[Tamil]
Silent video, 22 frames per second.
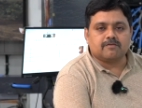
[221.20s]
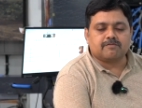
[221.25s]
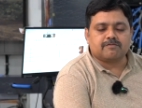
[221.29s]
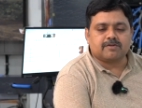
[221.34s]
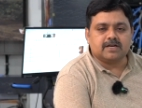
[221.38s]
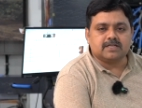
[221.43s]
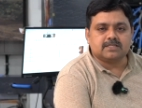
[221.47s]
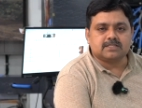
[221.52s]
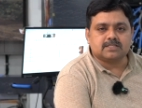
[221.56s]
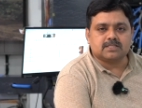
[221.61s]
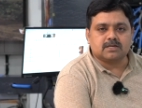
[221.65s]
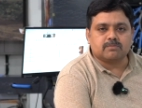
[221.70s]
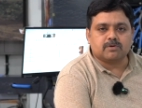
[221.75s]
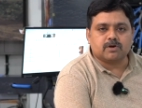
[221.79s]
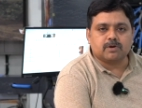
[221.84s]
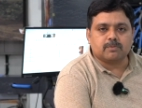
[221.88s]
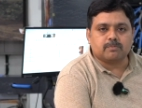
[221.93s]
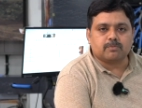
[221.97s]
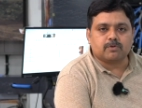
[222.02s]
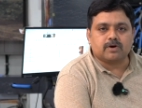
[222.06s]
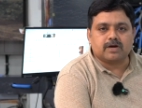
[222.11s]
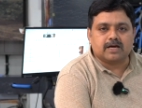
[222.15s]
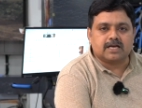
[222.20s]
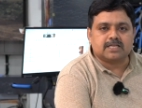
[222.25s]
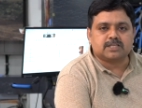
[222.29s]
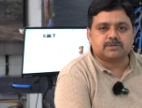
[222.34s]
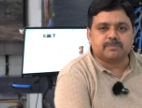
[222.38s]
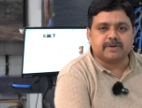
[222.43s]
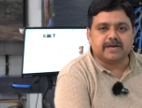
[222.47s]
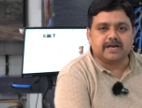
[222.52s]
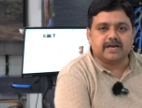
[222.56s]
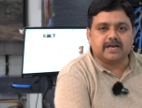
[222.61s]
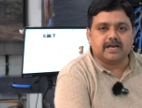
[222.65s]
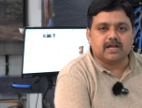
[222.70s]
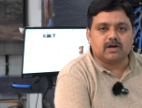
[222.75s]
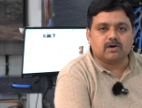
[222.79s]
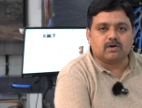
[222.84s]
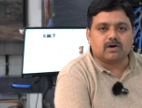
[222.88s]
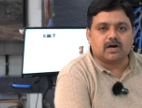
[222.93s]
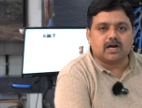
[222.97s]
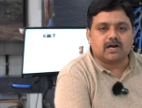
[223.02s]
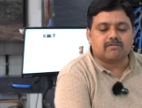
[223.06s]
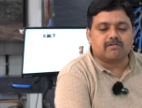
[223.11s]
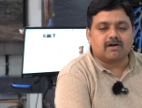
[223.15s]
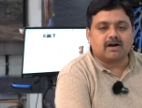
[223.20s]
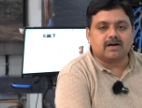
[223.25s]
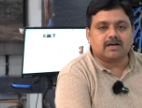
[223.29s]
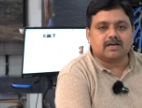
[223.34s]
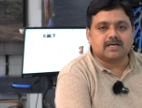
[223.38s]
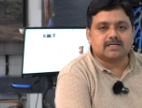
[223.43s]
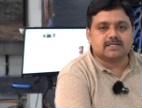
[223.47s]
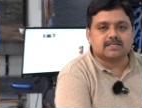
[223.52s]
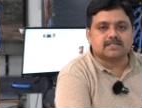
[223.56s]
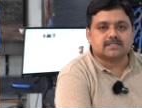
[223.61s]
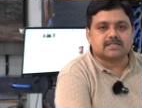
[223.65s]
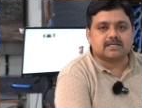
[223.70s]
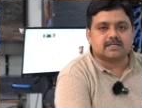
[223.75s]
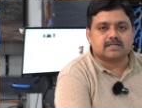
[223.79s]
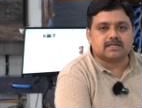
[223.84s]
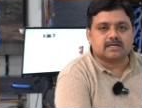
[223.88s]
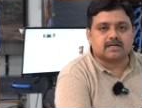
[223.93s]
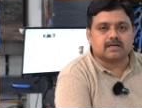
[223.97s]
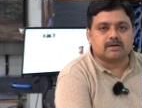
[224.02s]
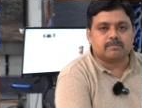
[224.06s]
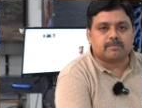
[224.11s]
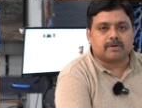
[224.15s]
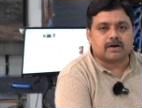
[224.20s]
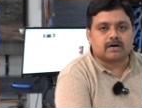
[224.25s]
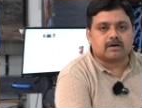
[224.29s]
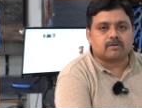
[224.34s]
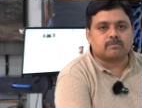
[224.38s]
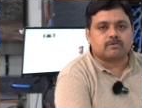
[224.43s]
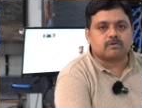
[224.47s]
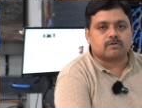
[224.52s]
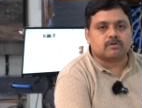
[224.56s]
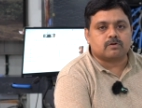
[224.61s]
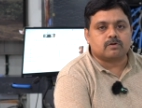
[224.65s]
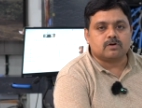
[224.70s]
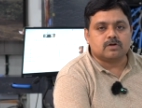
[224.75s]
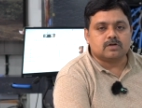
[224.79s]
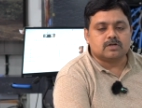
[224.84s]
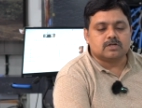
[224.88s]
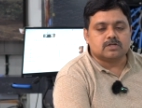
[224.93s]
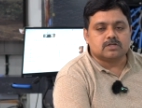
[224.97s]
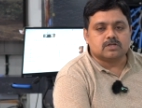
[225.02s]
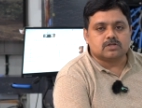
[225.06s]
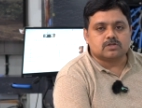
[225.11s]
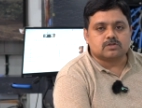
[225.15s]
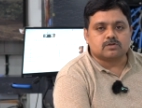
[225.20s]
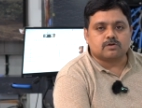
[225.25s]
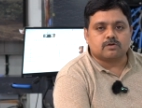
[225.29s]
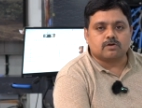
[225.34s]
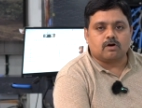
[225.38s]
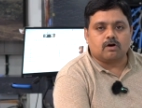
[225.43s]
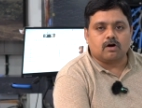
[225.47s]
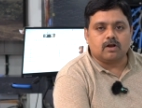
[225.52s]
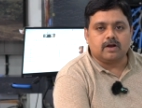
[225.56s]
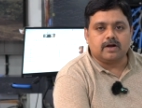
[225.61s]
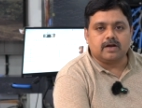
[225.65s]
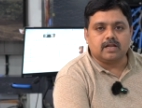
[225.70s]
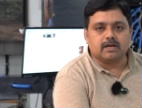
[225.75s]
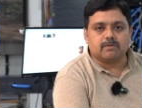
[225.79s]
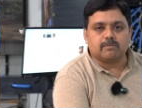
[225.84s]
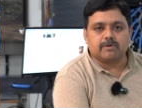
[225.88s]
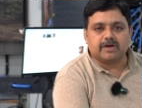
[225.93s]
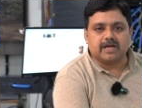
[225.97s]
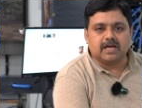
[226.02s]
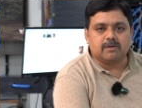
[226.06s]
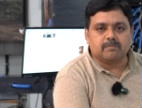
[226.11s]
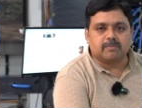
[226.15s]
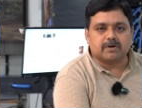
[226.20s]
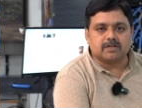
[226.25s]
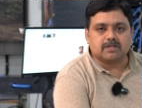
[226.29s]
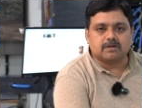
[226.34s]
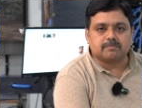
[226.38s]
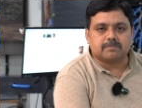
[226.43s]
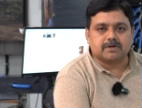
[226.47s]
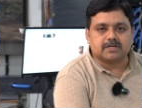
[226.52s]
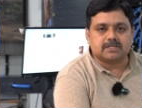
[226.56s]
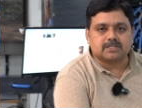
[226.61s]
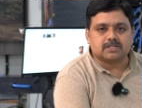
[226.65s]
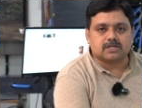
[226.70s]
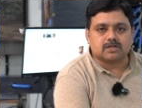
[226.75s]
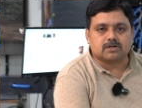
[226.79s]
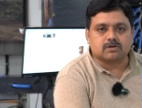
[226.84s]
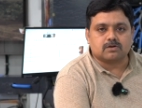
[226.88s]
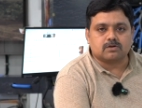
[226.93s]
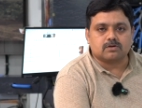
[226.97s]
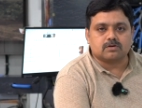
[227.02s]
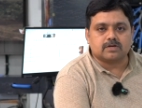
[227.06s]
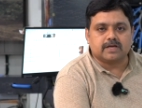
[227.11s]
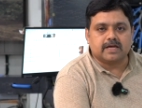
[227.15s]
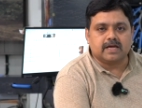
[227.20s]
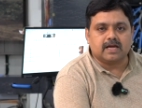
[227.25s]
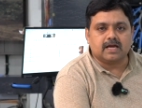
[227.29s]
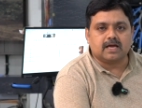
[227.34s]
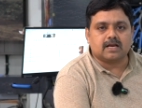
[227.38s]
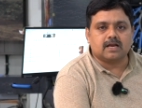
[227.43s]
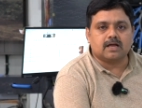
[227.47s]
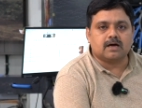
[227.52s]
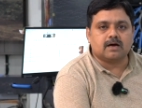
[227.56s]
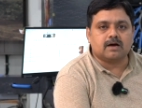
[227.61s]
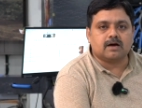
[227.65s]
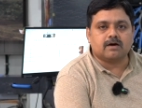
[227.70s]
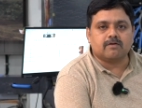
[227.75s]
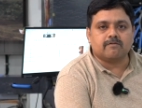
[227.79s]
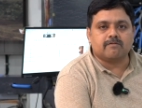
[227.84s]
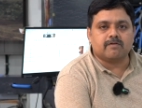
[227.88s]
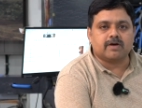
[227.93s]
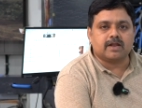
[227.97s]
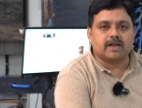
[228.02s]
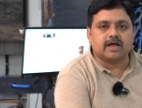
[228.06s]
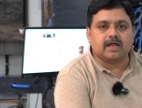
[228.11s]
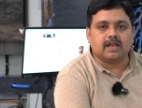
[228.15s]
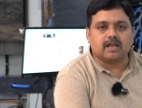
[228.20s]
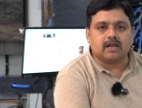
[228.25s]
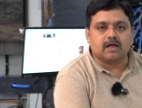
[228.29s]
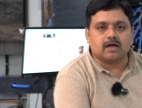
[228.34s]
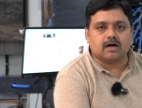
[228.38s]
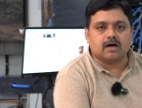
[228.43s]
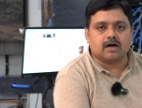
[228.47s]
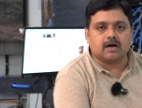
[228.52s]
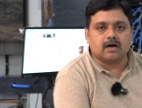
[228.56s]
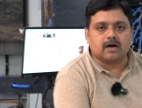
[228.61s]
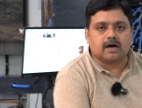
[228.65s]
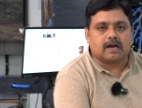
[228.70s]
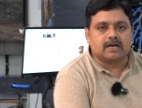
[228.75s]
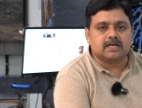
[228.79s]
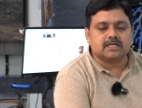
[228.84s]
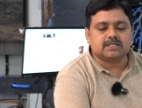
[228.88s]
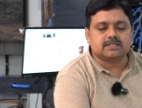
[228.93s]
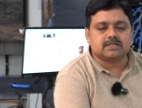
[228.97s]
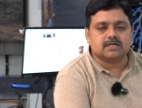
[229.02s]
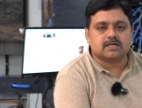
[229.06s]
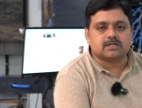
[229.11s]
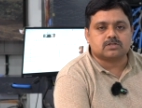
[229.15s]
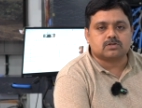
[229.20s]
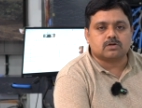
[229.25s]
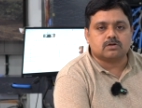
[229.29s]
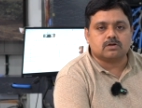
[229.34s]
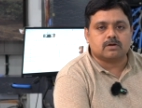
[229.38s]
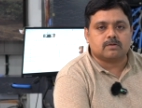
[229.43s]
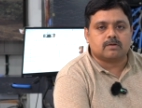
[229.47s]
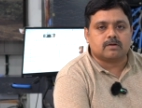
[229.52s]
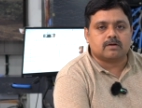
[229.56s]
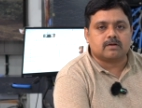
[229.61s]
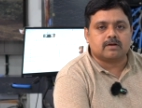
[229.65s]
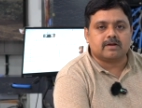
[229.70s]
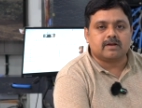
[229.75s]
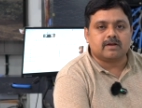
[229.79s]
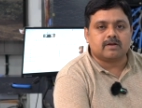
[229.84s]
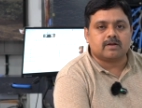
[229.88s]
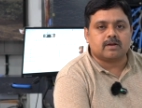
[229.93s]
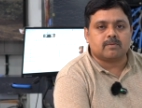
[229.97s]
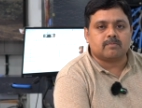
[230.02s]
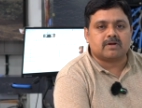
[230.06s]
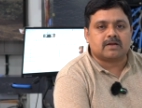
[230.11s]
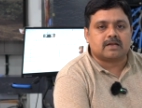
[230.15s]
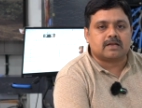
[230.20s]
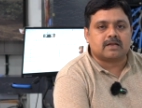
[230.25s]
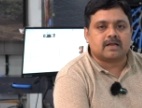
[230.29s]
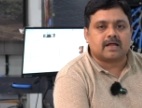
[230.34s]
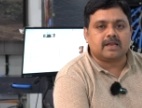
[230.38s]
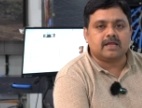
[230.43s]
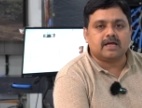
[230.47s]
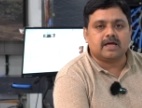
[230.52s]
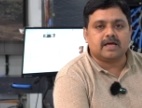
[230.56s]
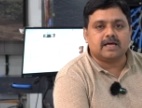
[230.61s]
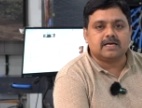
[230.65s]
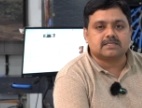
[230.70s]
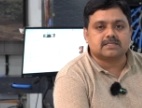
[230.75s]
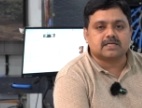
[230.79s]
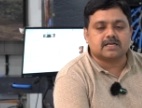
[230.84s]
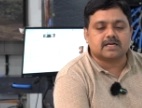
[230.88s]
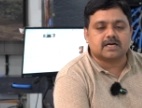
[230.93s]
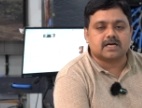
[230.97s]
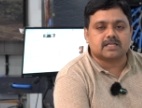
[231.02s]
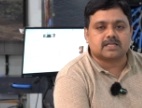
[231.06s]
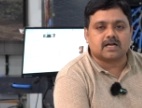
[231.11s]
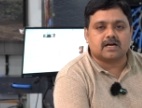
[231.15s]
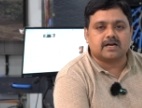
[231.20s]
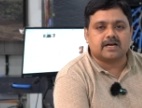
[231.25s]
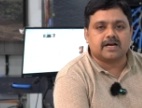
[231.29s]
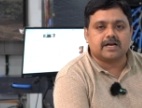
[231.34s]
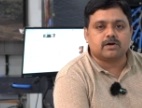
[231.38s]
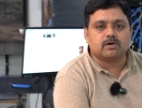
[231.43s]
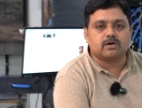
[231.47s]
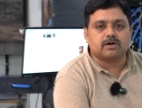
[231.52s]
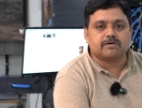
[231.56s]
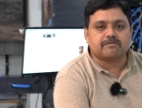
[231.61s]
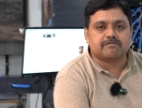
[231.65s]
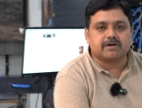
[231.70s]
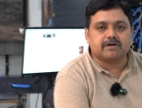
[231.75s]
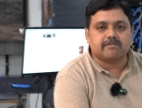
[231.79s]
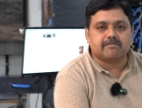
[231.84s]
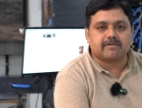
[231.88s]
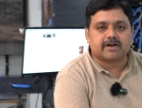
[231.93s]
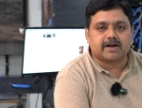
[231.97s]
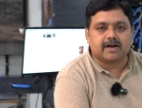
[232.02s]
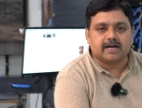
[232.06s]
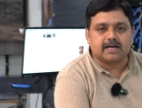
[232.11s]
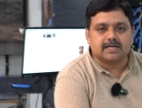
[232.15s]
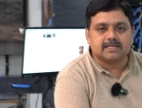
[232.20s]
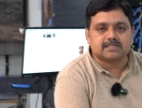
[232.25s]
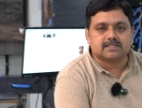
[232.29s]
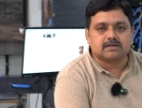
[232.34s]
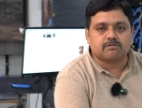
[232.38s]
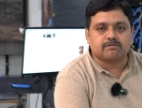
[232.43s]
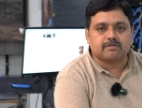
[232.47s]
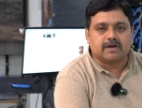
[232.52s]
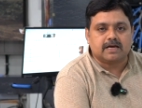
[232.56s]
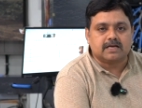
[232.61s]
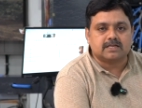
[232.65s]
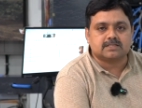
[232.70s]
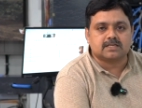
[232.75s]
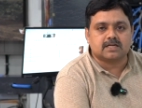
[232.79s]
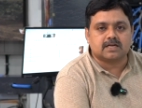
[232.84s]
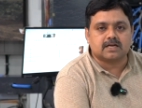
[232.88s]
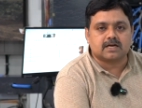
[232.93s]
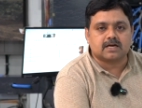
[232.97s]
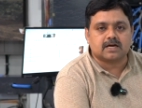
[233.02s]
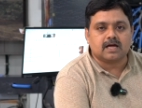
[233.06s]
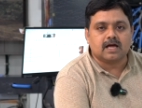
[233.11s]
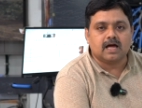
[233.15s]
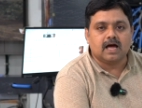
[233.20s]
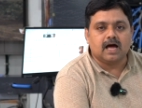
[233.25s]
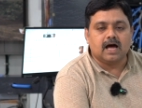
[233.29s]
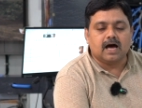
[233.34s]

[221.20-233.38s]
ஃப்ரெண்ட்ஸ் நம்ம இப்போது ஹெச்பி இண்டிகோ அட்வான்டேஜஸ் என்னன்னு பார்க்க போகிறோம் ஸோ ஆல்ரெடி நம்ம இங்க் பற்றி பேசியிருக்கோம் இங்கில் வேறு என்ன அடிஷ்னலாக சொன்ன நம்ம நிறைய இங்க்ஸ் இருக்குது தேர்ட்டி டூ டிஃப்ரெண்ட் வெரைட்டிஸ் ஆஃப் இங்க்ஸ் இருக்குது